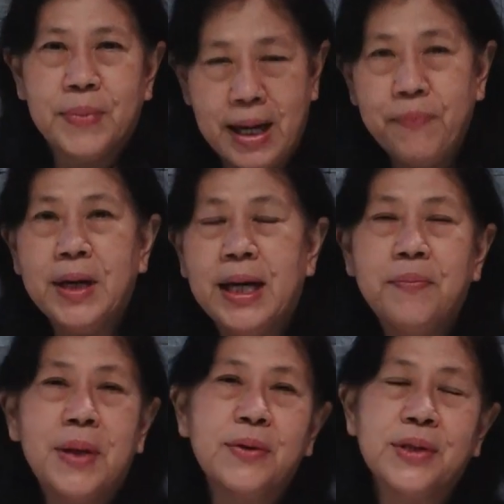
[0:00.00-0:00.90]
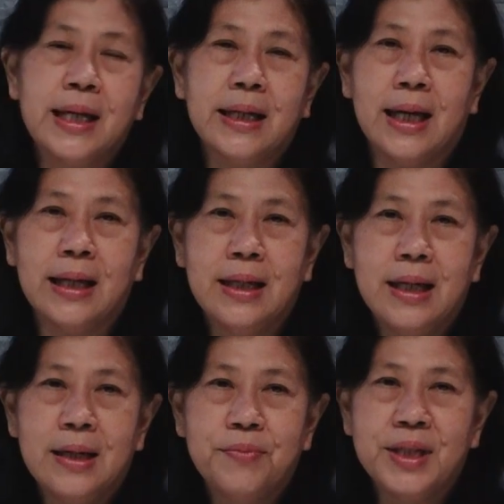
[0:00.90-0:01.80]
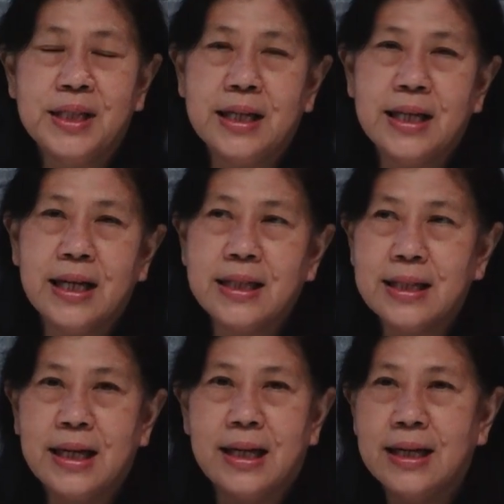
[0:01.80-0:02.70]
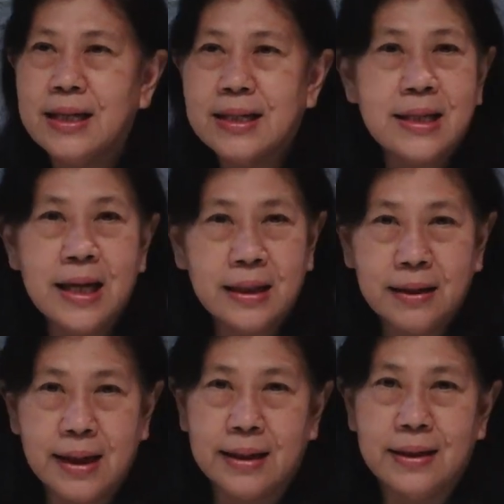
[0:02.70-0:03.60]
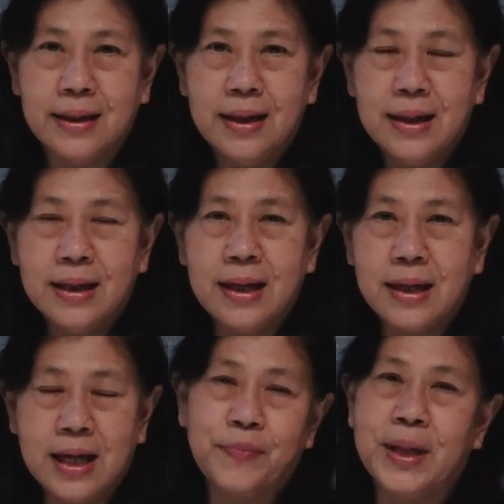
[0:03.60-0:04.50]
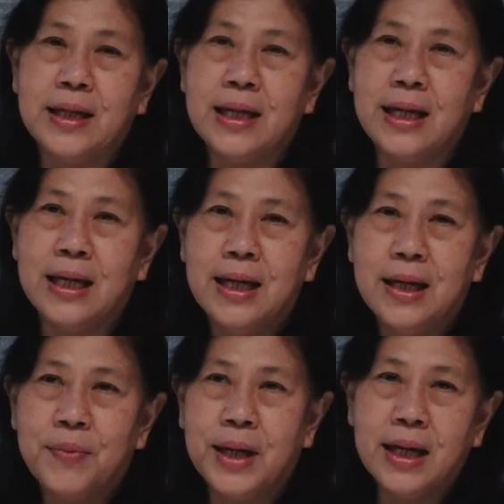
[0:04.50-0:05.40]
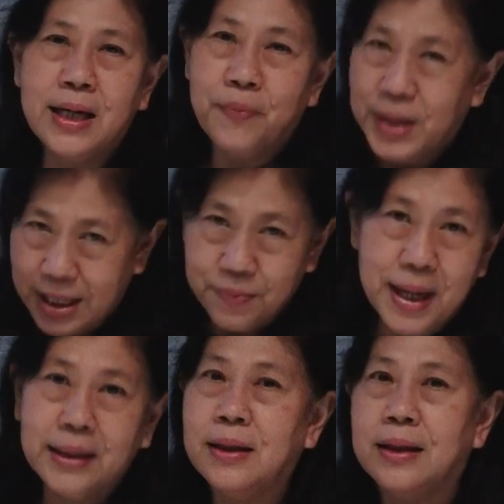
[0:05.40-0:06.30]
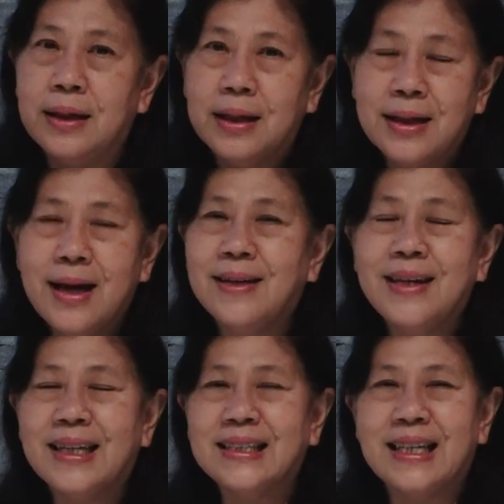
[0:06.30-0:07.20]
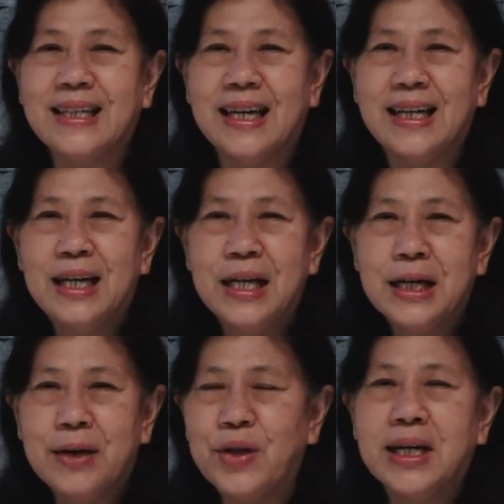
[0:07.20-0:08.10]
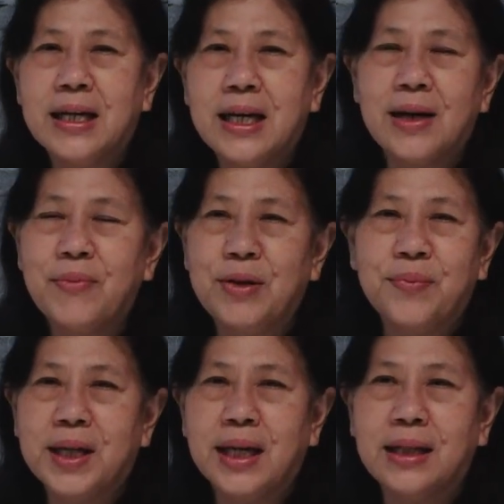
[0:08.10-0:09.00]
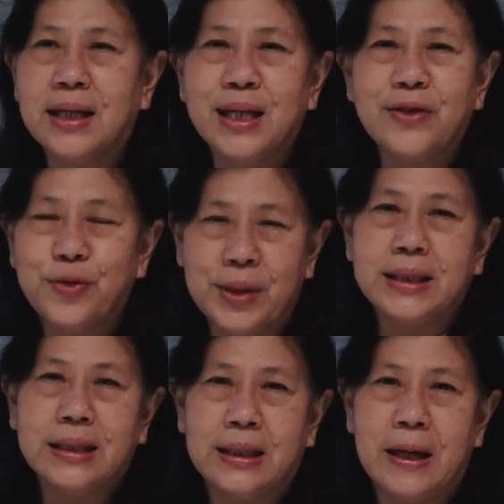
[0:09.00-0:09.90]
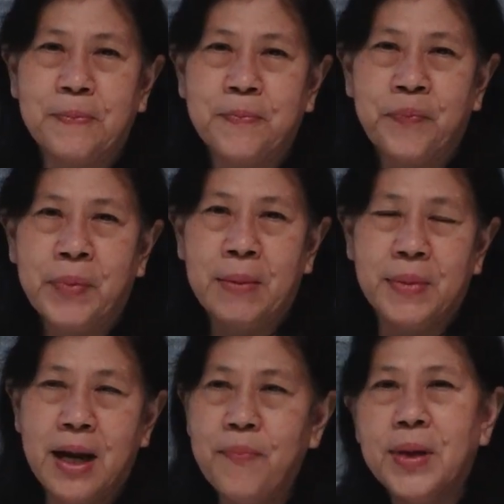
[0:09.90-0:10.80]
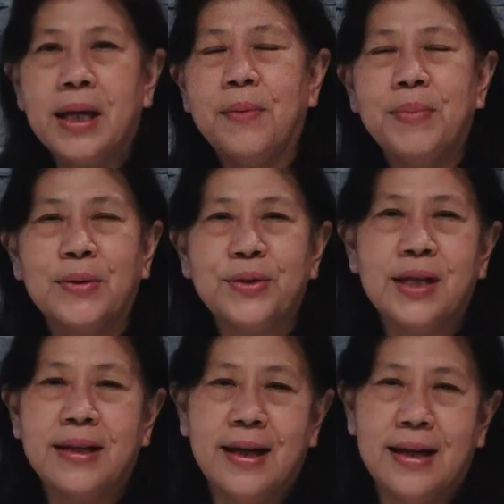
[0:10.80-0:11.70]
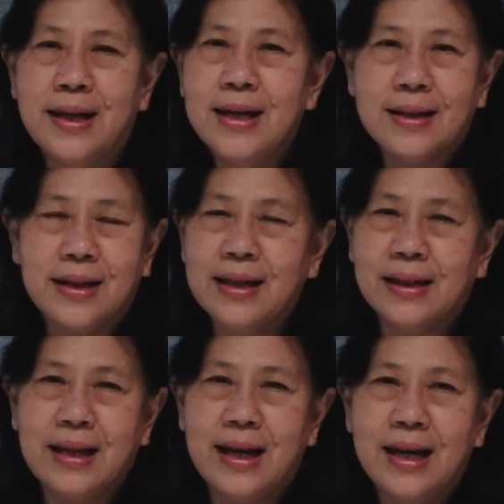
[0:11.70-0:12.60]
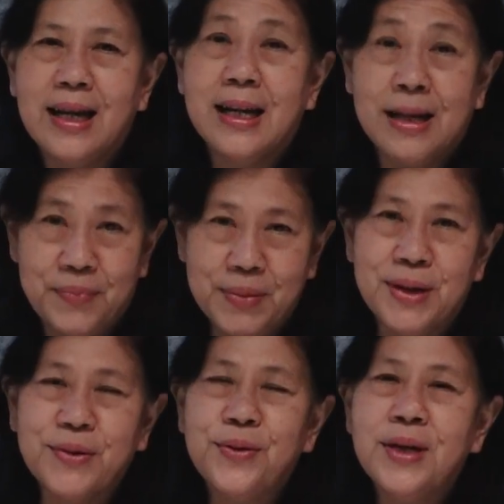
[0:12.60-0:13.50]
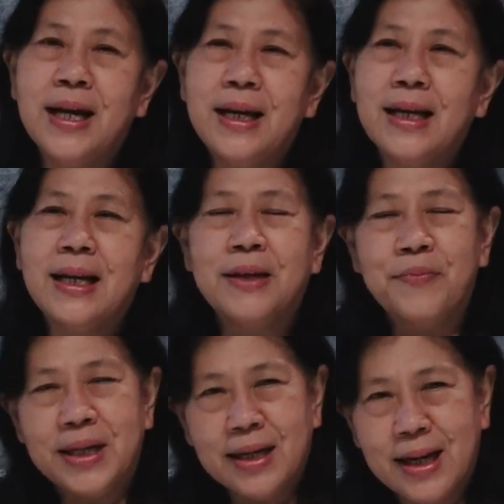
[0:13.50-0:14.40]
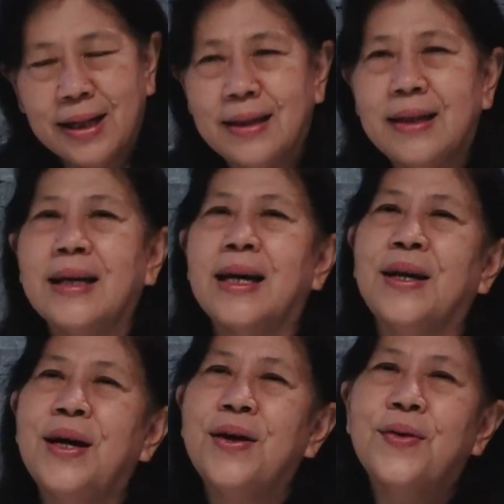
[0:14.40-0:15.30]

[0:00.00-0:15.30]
penampilan baru saya menjadikan saya sangat dekat dengan kapten ini. Bahkan dia menikmati kehadiran saya. Kemudian garam itu berkata dengan sukacita, penampilan baru saya ternyata lebih berguna, lebih dekat dengan